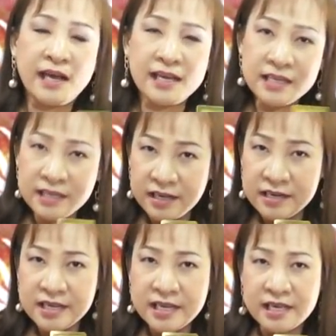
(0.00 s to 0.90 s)
การเงินก็
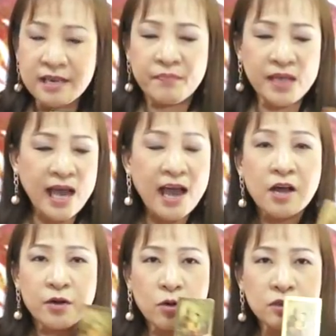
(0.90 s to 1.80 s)
ดีนะคะ
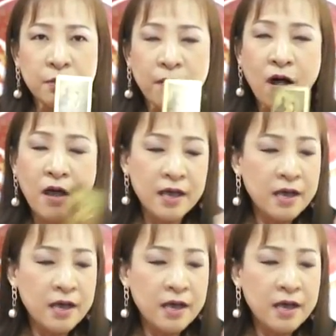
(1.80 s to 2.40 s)
โดยเฉพาะ